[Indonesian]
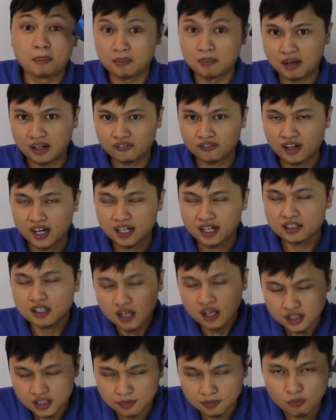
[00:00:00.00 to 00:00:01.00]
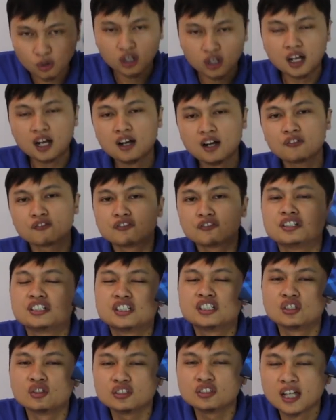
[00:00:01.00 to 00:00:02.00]
bermanfaat semoga
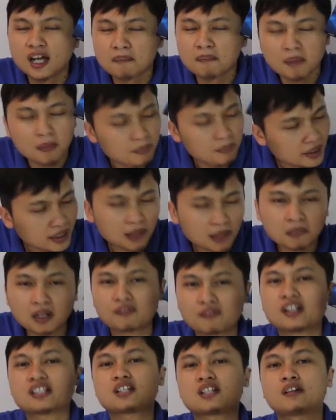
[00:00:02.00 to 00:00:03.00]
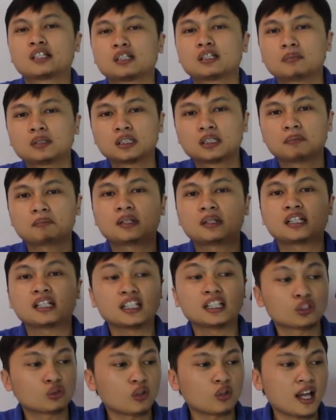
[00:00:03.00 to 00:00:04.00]
videonya memberikan manfaat sama teman-teman
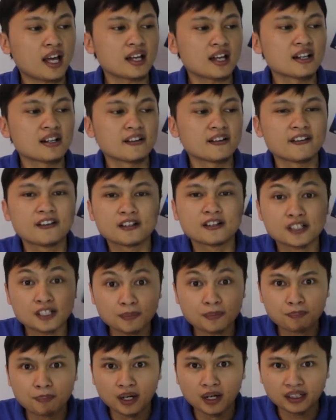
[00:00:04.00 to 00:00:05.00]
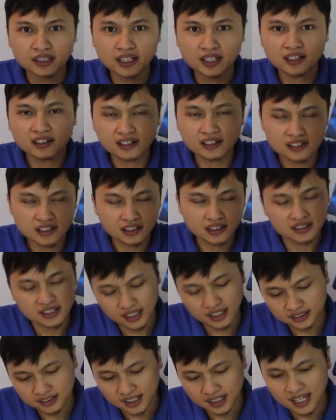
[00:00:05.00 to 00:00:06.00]
itulah sebagian riset
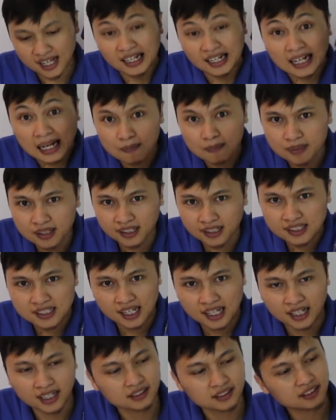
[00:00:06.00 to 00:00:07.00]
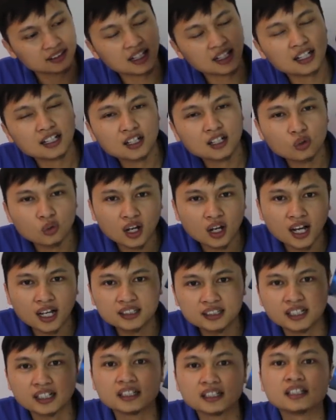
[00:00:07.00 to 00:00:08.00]
yang telah kami kerjakan tentang
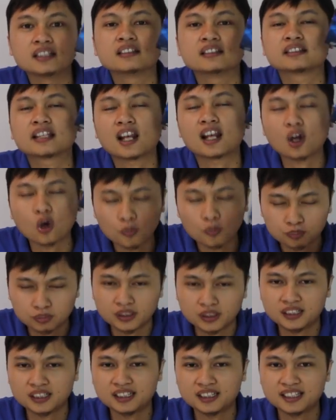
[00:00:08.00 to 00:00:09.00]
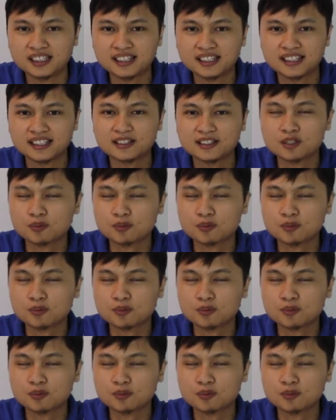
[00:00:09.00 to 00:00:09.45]
kekurangan dari Intel Optane ini